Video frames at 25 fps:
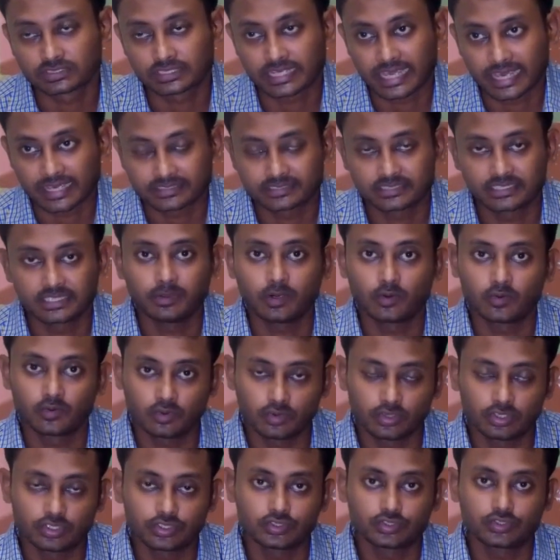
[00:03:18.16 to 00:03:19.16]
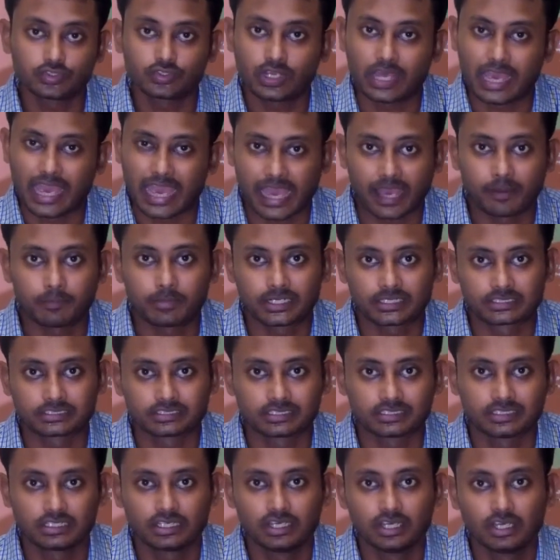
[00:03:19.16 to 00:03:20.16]
ট্যাক্সি বা অন্য কিছুর জন্য অ্যাপ
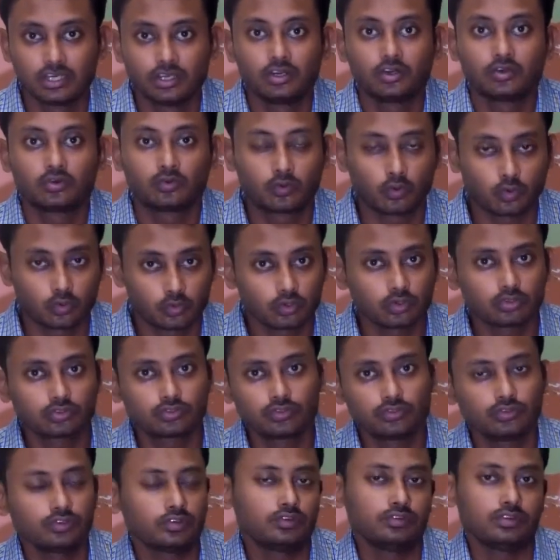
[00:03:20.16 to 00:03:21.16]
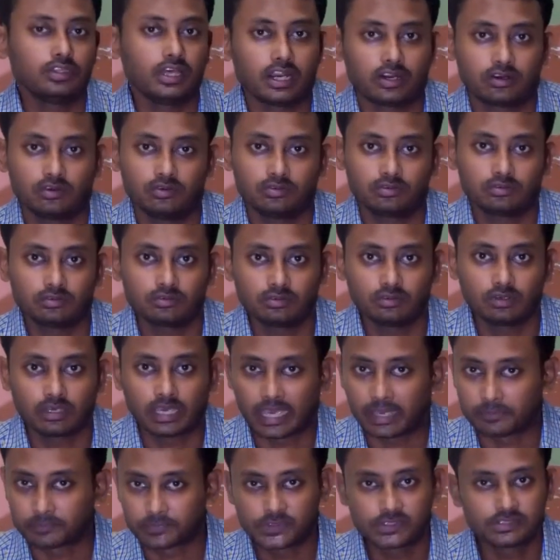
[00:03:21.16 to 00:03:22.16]
আছে টোটোর জন্য কিন্তু এখনো কোনো
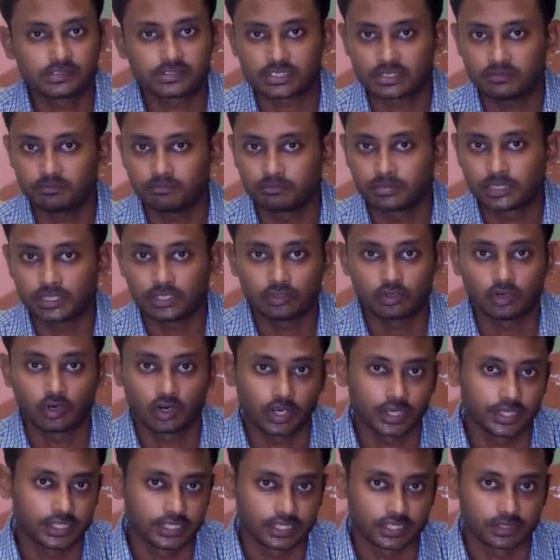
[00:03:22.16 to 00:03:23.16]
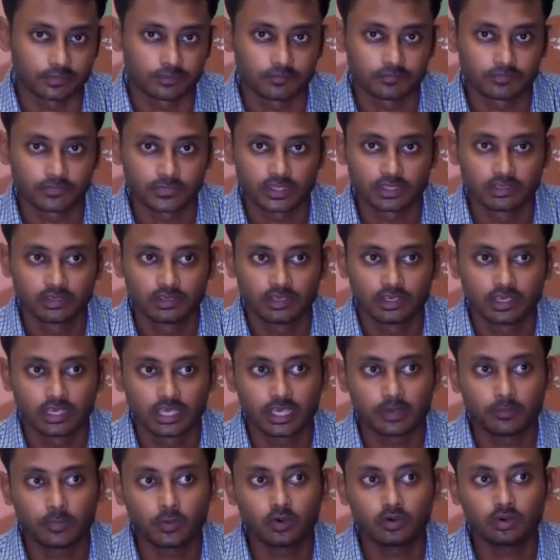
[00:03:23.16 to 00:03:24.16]
অ্যাপ সিস্টেম বের হয়নি
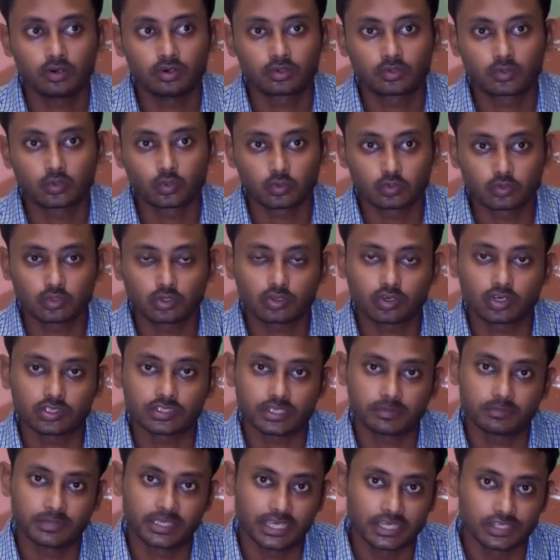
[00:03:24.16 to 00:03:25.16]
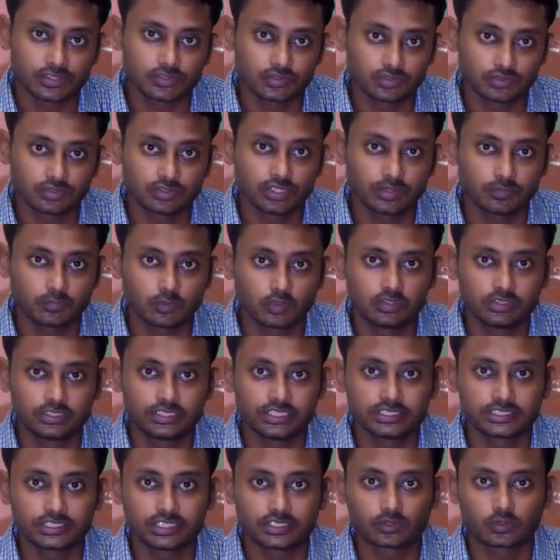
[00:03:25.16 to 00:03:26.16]
এবং টোটোর কথা আমি এই জন্যই
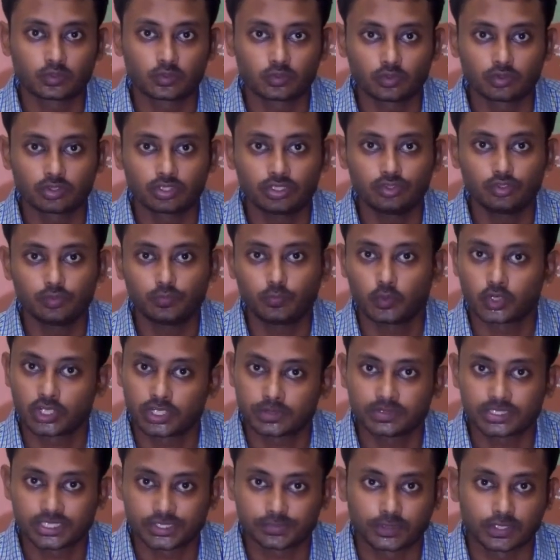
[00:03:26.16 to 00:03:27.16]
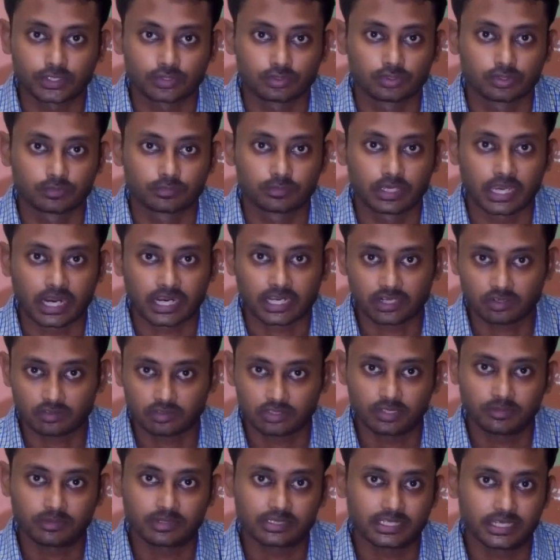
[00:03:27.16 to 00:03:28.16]
বলছি যে টোটো কিন্তু পরিবেশ বান্ধব একটা
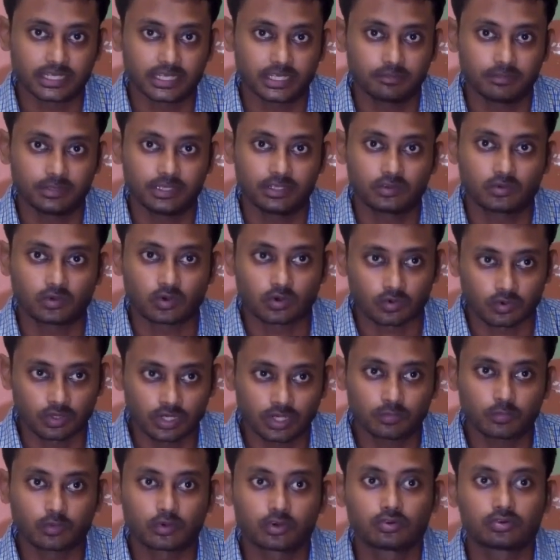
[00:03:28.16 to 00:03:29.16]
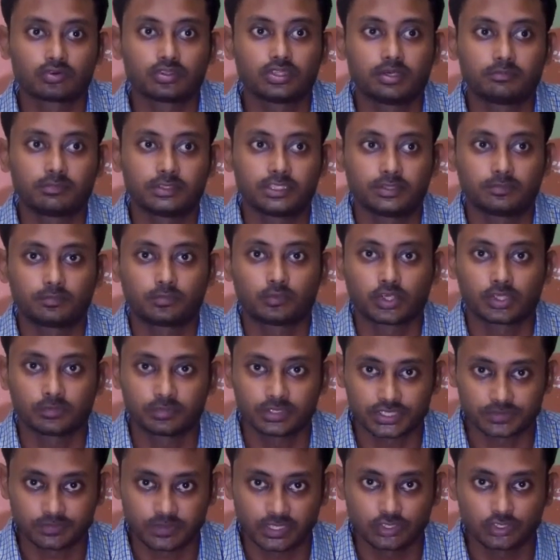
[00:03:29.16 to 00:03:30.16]
কথা মাথায় রাখবেন করোনার পরেও কিন্তু আমাদের
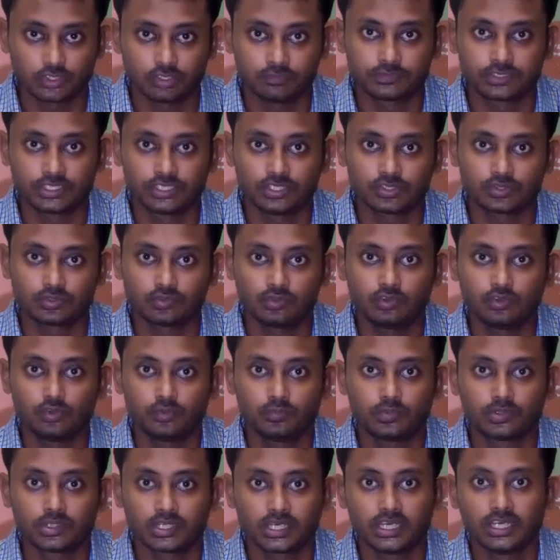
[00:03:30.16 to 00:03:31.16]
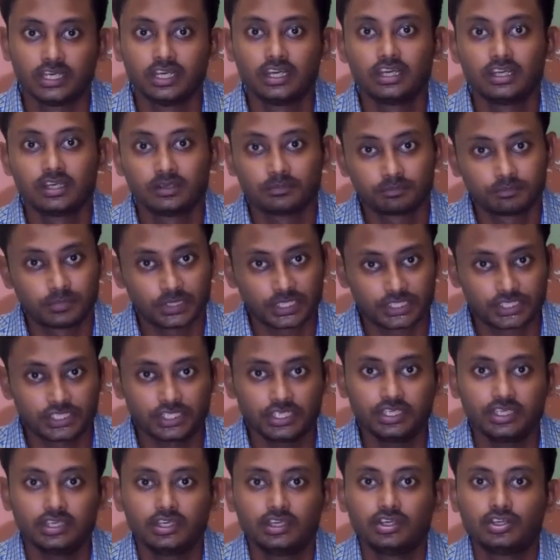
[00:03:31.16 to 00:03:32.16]
পরিবেশ বান্ধব জিনিসগুলোর উপরে
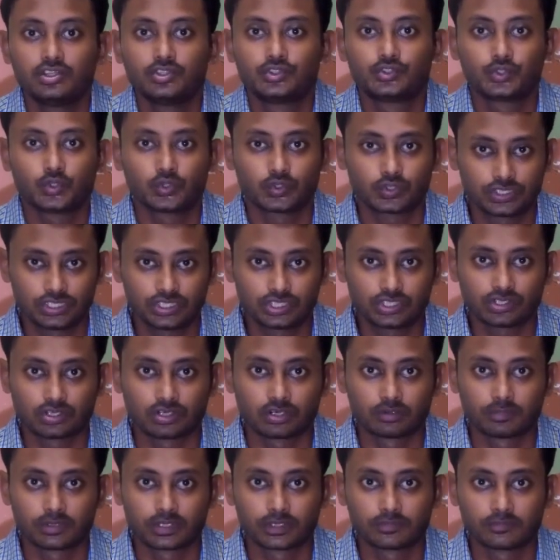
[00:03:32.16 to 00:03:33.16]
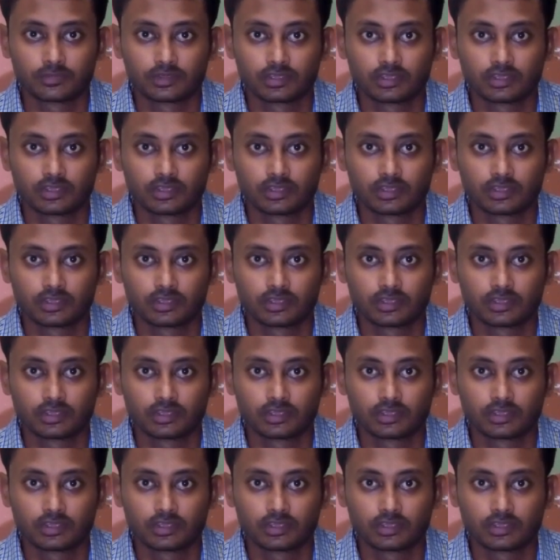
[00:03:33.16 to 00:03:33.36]
বেশি জোর দিতে হবে